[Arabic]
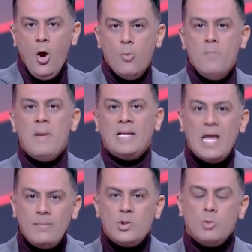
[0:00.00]
ومن
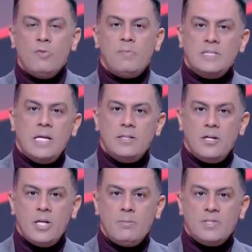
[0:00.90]
بعدها بيصب في مصلحه
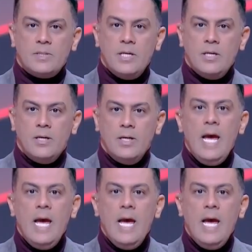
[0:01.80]
الرياضه المصريه